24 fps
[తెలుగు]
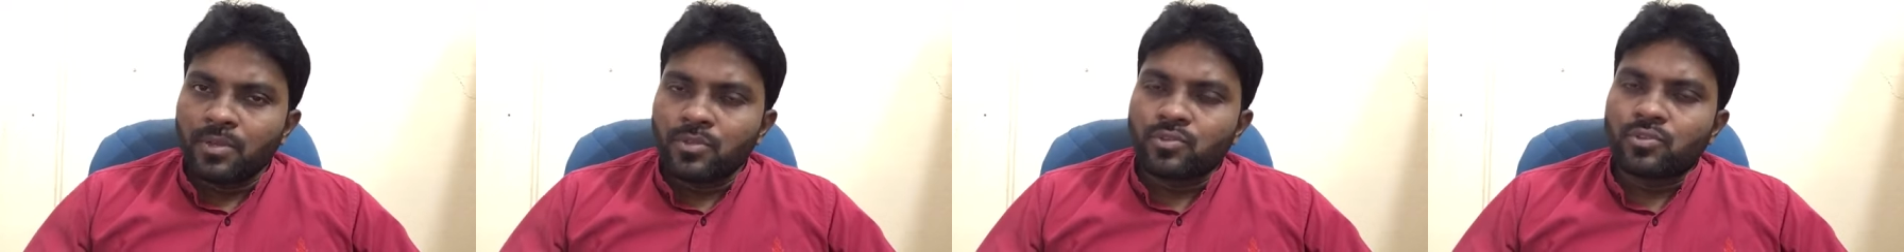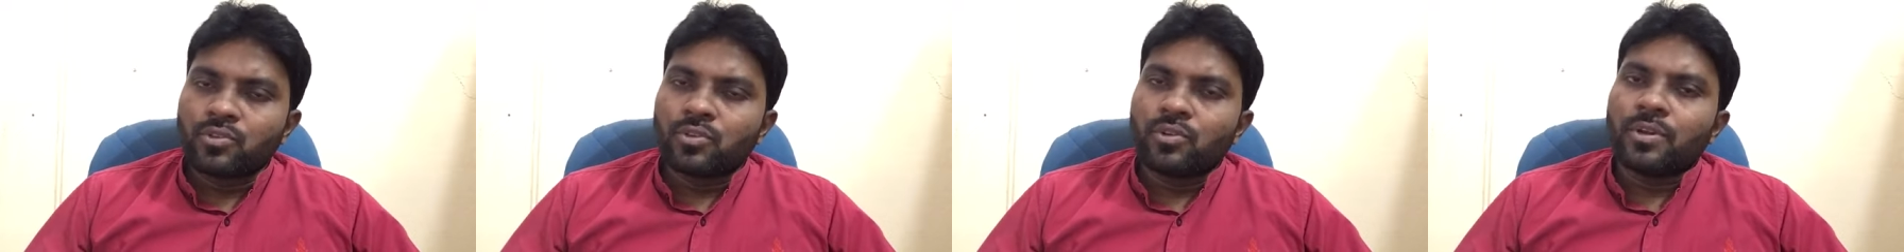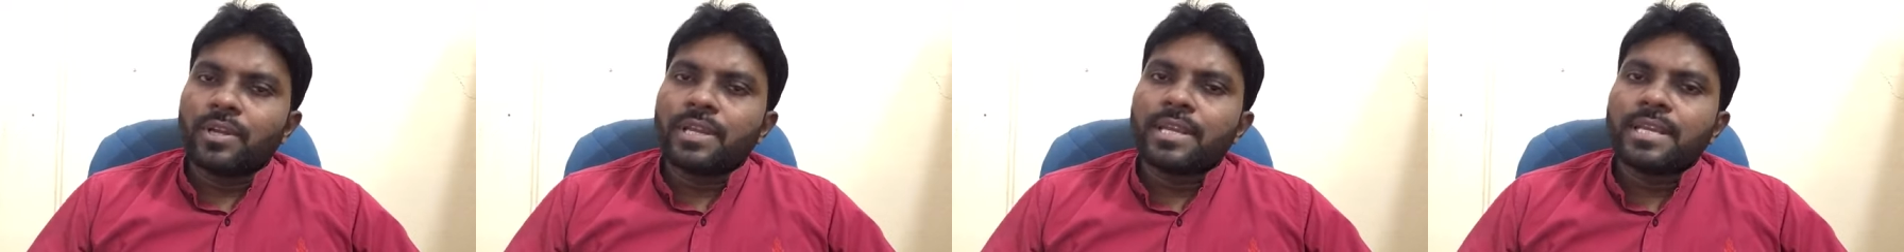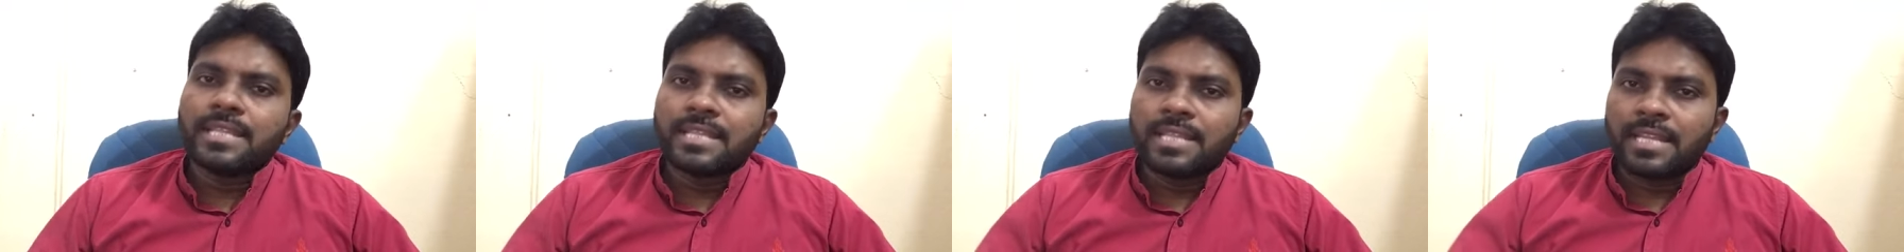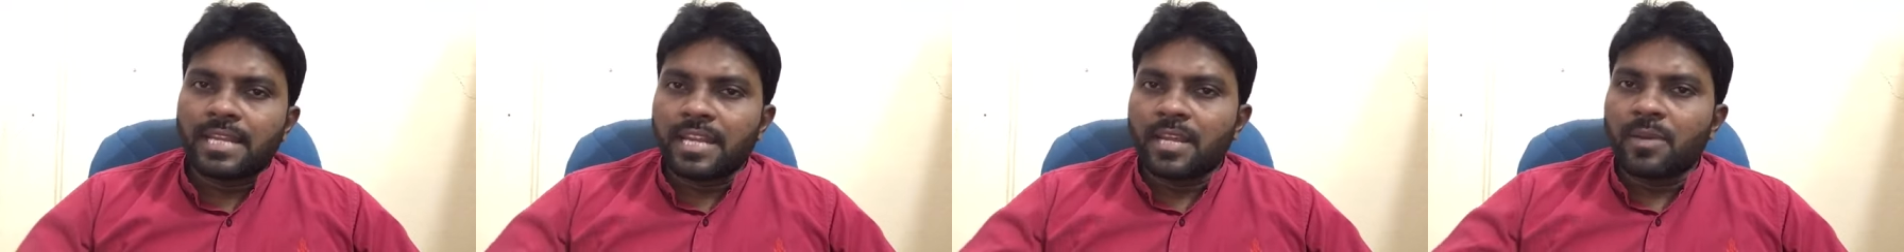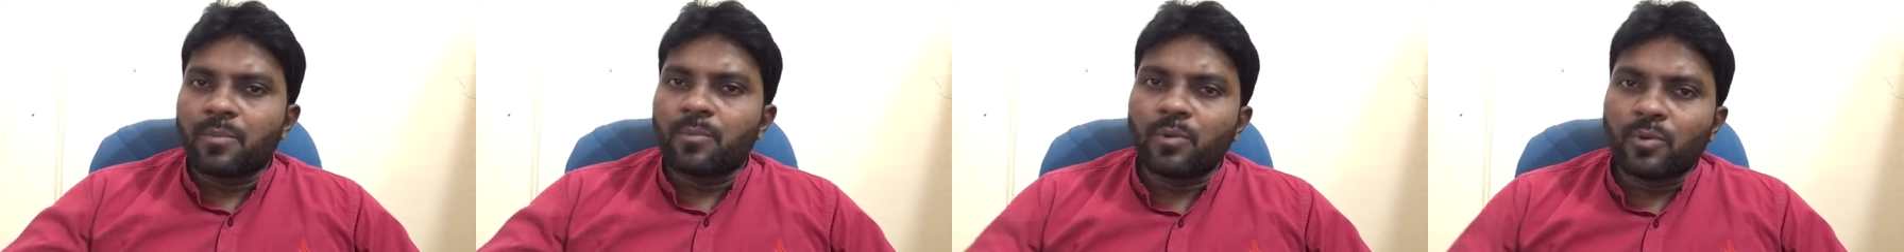సో ఇది
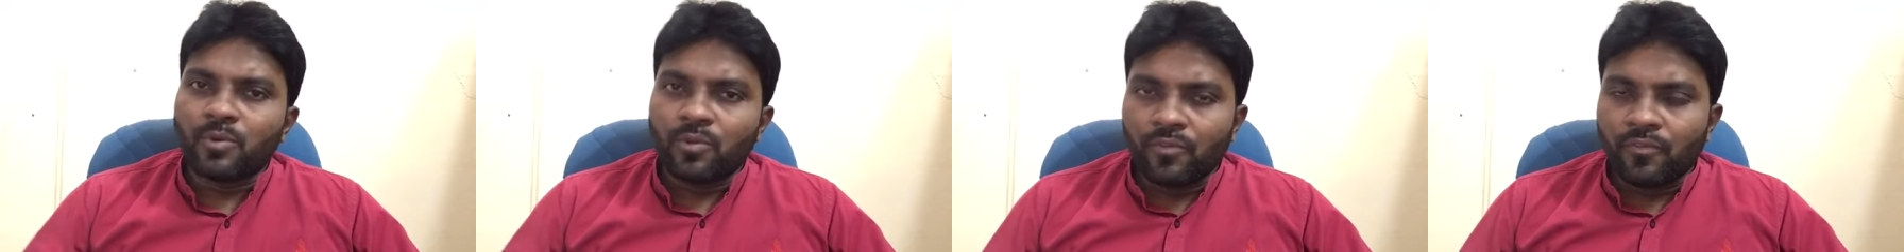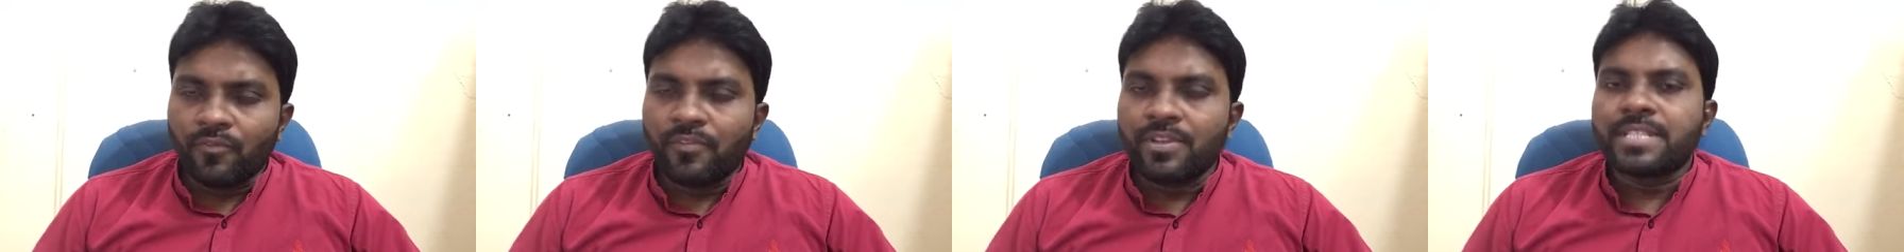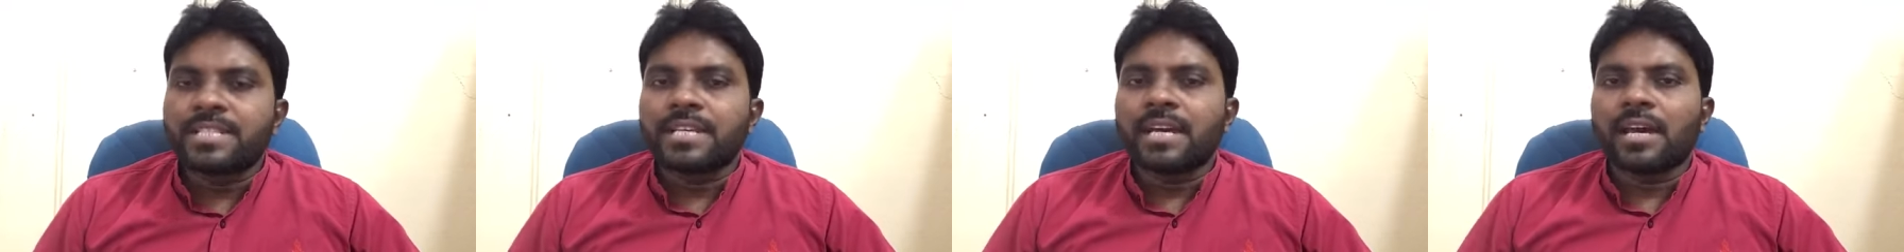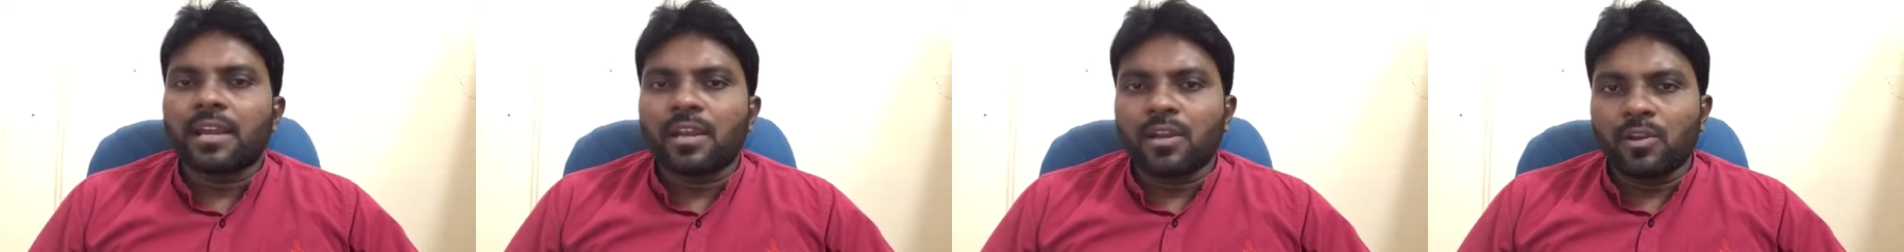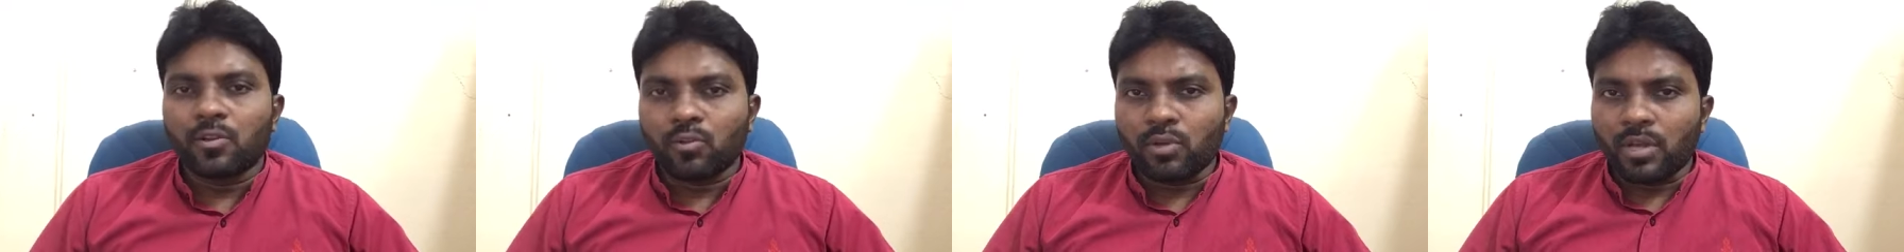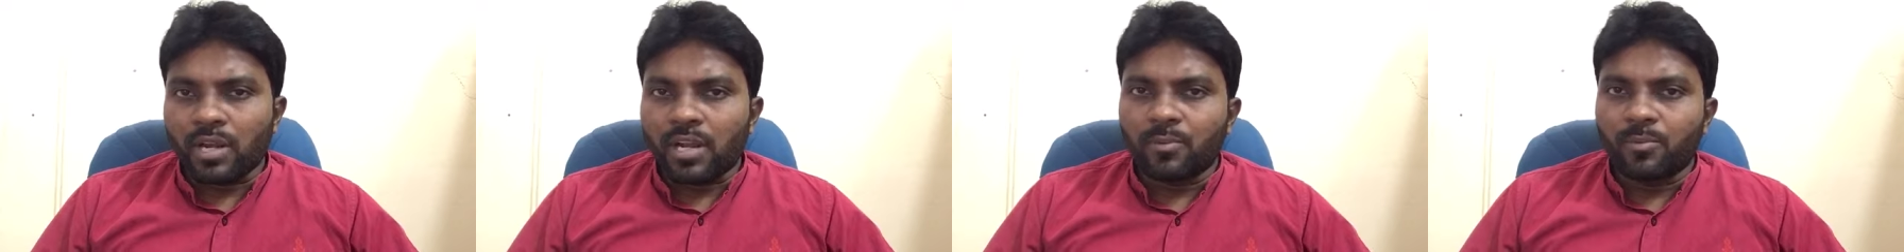రేపు
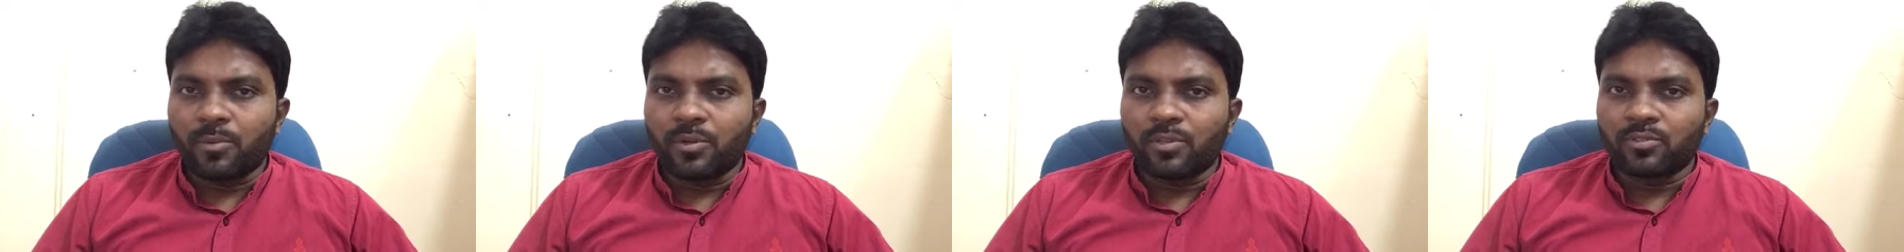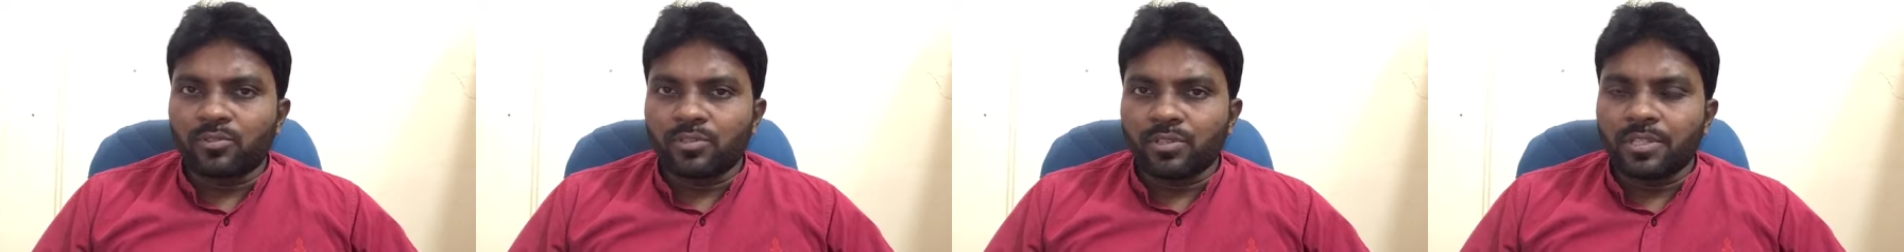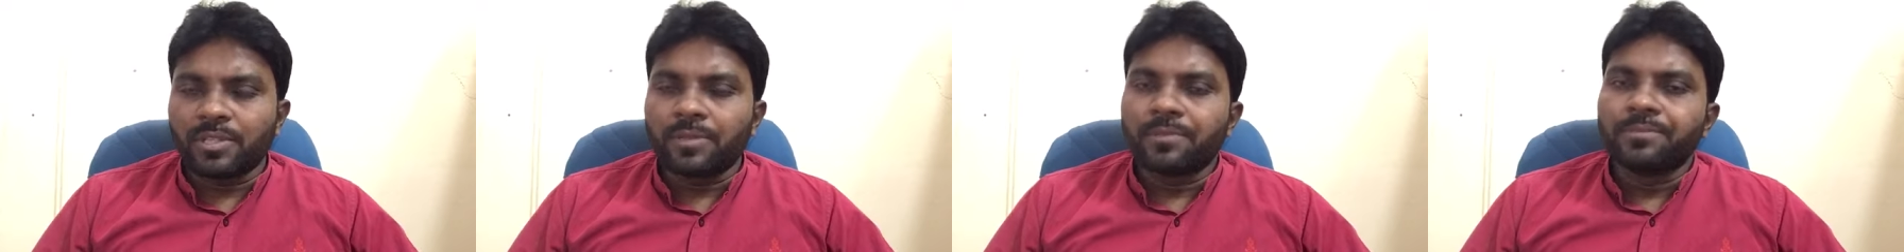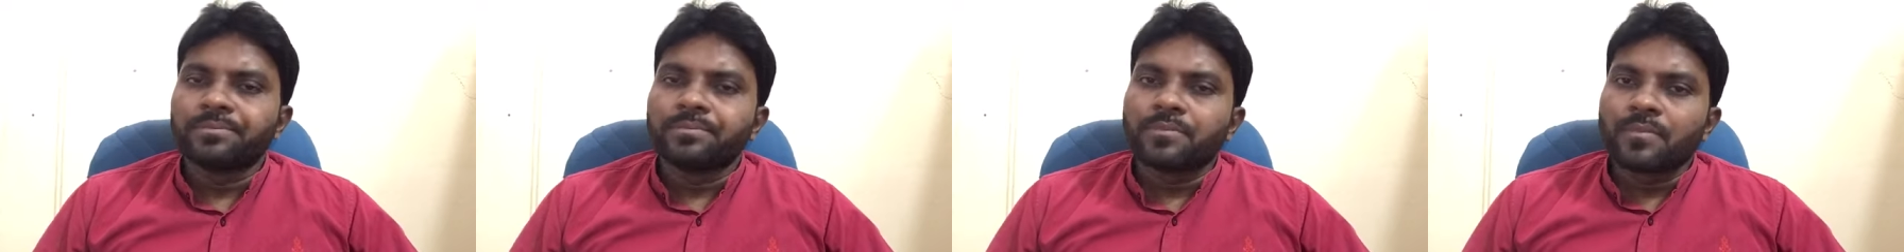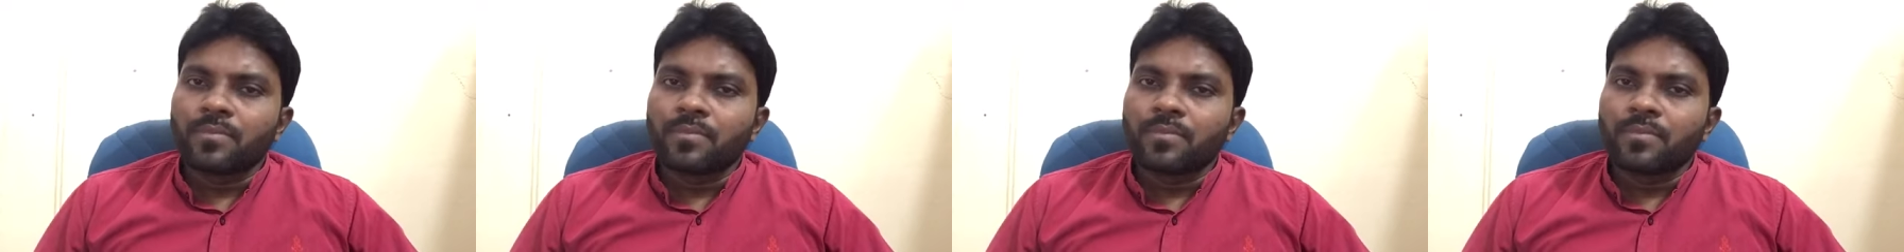విచారణకు రాబోతుంది